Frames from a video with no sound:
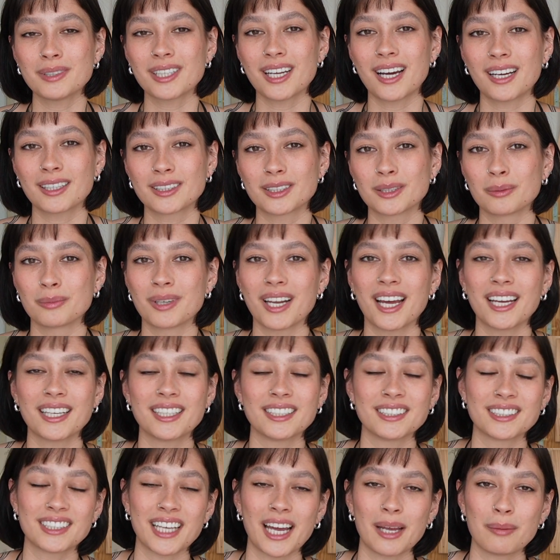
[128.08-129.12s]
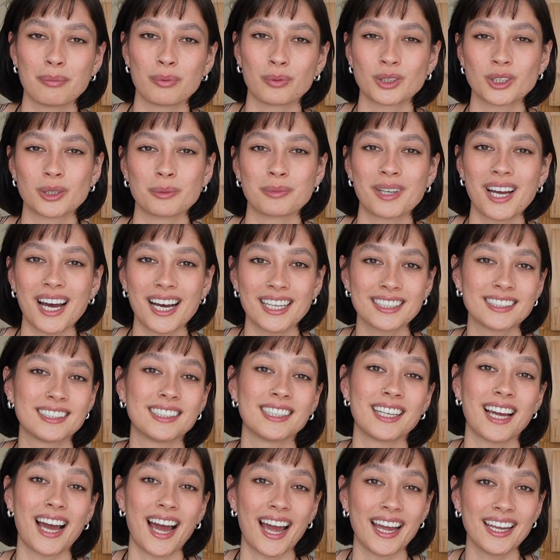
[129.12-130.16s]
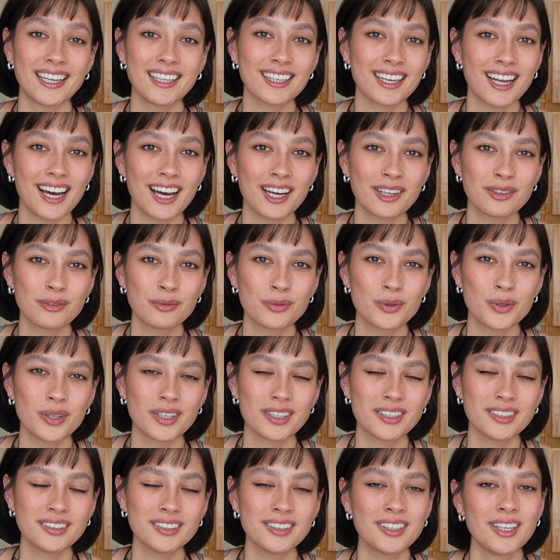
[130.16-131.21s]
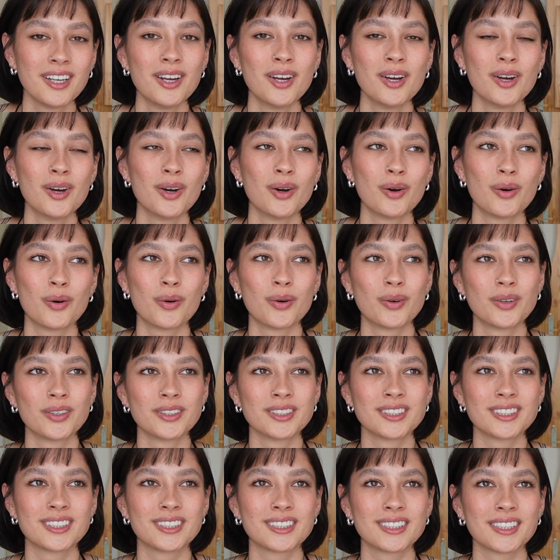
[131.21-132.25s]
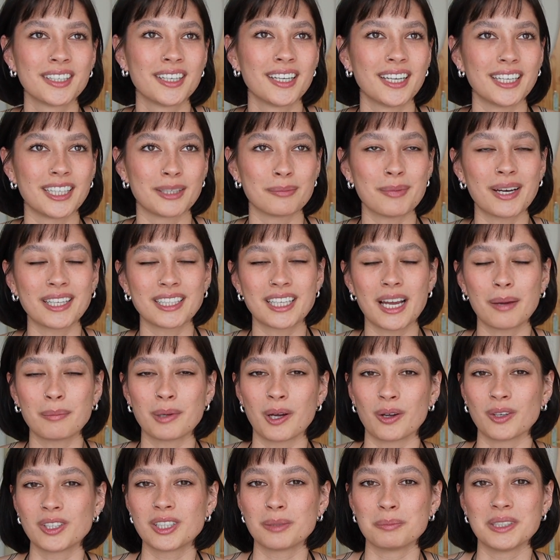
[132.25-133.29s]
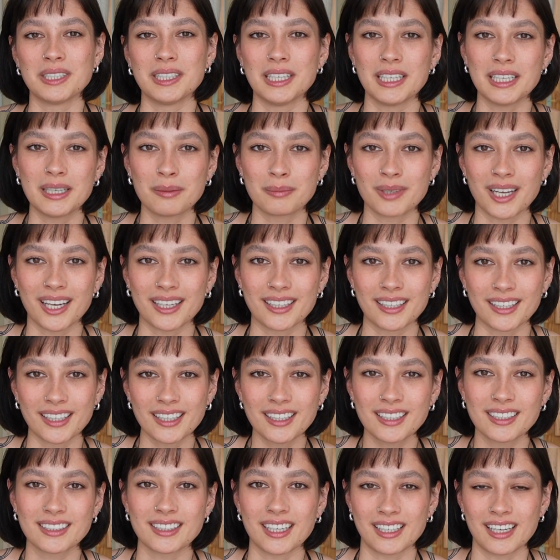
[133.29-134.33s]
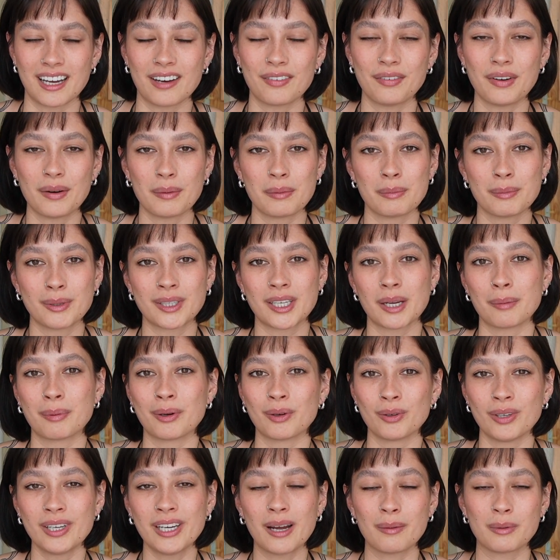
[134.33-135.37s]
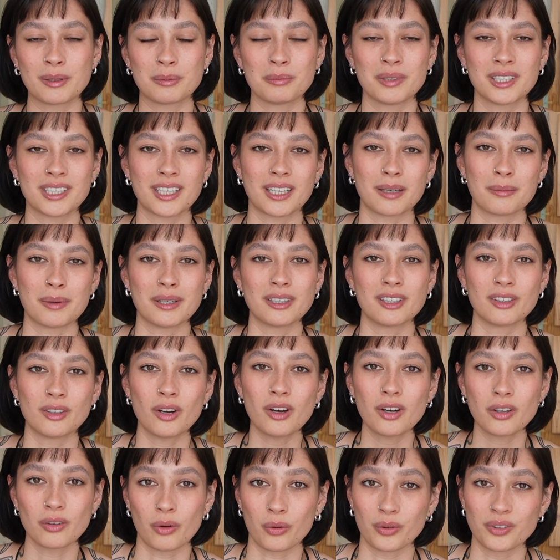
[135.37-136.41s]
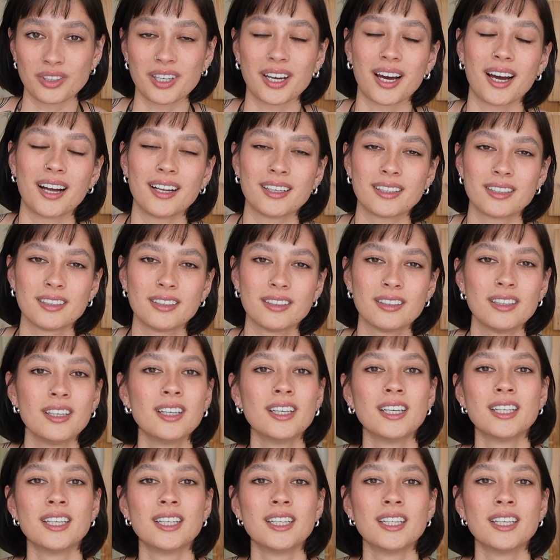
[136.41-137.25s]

Tag zum gleichen Zeitpunkt zum Casting eingeladen wurden. Und ich meine, ich habe ja auch nicht mit jedem da geredet, der da war, aber mit der Paulina habe ich mich dann am Ende doch noch unterhalten.